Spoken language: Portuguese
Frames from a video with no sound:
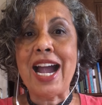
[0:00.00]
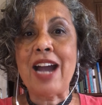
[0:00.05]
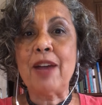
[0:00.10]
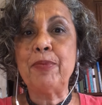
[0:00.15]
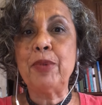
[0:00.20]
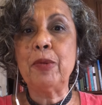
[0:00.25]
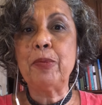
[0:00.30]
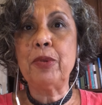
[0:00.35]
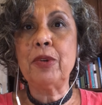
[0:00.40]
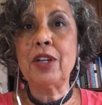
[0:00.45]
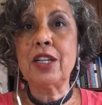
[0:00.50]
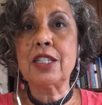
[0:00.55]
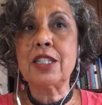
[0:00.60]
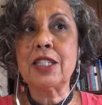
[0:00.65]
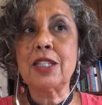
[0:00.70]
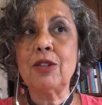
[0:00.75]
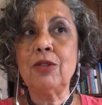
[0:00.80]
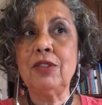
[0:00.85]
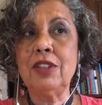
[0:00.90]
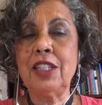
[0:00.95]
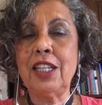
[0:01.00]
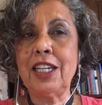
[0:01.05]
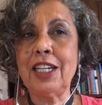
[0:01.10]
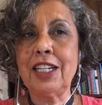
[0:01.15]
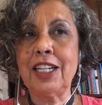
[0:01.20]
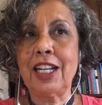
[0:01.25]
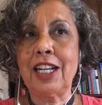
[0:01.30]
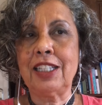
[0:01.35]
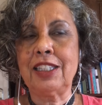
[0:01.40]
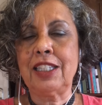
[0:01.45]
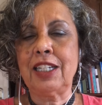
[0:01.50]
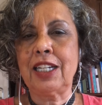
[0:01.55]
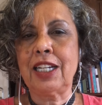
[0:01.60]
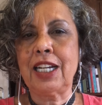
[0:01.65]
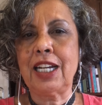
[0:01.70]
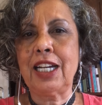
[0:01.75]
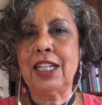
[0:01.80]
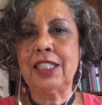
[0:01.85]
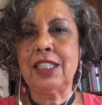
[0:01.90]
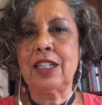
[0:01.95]
a população negra
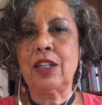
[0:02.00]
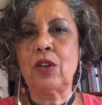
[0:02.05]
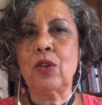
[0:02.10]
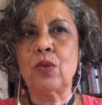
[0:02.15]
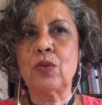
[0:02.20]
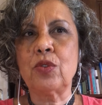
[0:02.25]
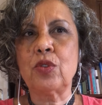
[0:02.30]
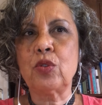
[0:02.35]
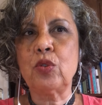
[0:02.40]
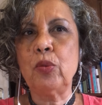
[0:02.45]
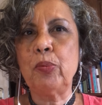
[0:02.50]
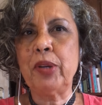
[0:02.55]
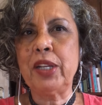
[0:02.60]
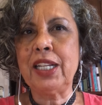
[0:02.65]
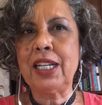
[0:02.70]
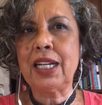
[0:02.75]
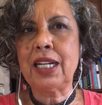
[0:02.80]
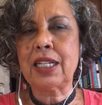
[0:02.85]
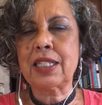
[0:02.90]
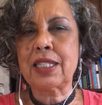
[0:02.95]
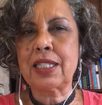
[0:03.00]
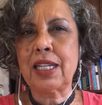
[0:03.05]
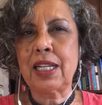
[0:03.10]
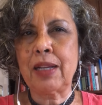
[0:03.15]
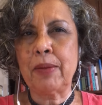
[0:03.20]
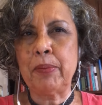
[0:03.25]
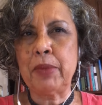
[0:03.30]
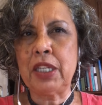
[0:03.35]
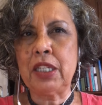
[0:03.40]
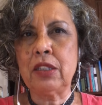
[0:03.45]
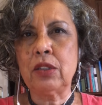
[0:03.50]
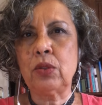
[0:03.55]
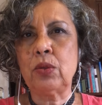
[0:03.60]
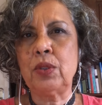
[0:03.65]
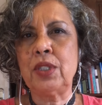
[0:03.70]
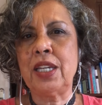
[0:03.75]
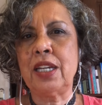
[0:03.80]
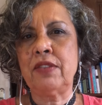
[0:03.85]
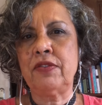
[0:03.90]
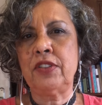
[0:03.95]
atacada com
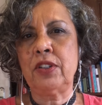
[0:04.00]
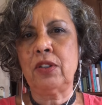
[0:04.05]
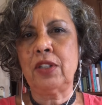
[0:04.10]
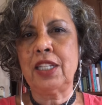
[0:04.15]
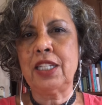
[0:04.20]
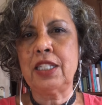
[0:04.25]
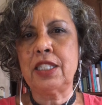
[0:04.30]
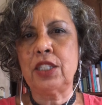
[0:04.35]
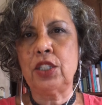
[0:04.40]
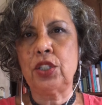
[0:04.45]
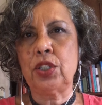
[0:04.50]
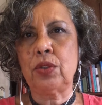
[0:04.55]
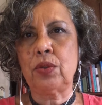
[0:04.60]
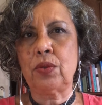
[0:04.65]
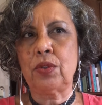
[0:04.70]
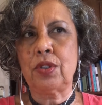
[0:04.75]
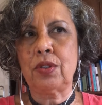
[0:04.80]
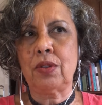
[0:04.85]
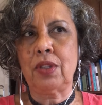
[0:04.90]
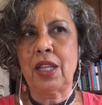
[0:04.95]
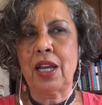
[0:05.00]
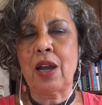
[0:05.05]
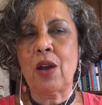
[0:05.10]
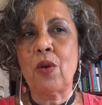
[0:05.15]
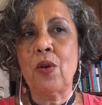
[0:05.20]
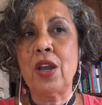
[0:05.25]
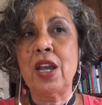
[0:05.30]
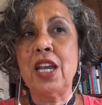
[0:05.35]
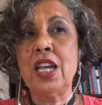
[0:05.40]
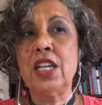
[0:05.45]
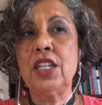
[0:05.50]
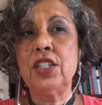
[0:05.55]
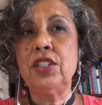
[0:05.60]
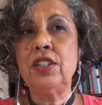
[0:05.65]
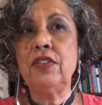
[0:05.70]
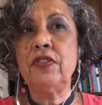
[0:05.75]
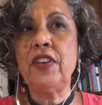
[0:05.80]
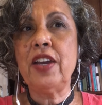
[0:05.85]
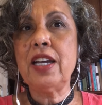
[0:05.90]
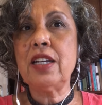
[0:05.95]
superencarceramento e a violência institucional,
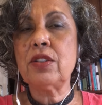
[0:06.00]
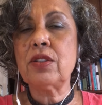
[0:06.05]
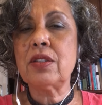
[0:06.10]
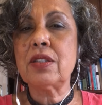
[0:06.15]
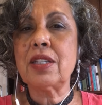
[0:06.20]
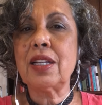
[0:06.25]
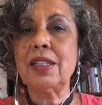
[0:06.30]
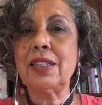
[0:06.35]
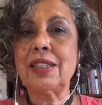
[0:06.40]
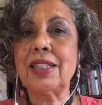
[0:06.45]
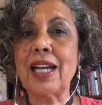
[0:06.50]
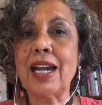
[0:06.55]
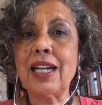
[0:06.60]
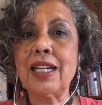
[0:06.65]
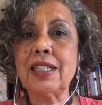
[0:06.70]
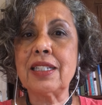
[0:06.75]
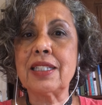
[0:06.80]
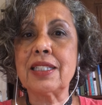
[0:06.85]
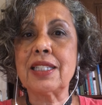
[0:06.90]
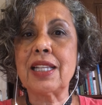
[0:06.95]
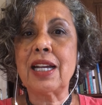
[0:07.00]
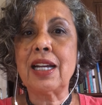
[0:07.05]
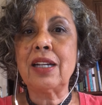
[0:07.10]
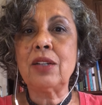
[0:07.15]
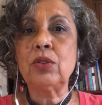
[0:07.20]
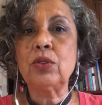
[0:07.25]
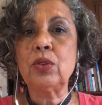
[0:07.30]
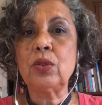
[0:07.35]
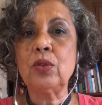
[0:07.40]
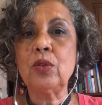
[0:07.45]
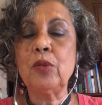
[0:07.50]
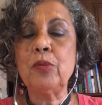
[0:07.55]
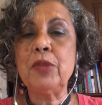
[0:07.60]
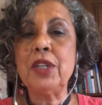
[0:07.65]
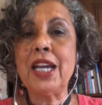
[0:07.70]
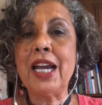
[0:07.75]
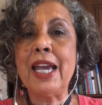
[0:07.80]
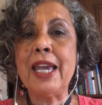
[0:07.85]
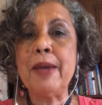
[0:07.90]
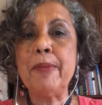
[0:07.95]
diversos ataques à
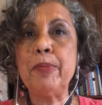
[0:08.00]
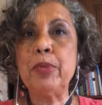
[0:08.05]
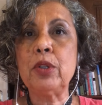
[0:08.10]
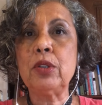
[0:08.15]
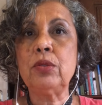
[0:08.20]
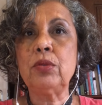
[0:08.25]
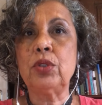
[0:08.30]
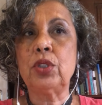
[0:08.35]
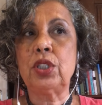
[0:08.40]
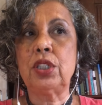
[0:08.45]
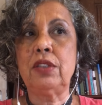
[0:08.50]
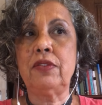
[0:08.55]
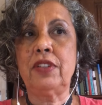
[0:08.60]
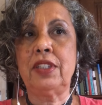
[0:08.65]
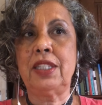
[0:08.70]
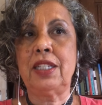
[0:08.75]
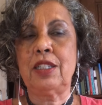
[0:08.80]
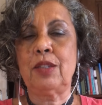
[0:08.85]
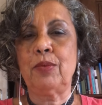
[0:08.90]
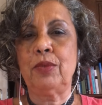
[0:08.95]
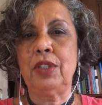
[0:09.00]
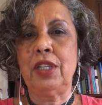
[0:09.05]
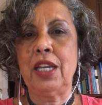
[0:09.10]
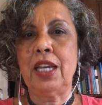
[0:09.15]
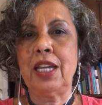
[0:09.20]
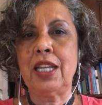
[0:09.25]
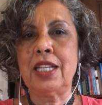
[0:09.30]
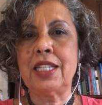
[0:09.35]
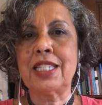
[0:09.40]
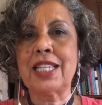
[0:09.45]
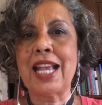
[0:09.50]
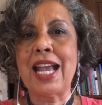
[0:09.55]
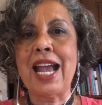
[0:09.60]
autonomia reprodutiva das mulheres,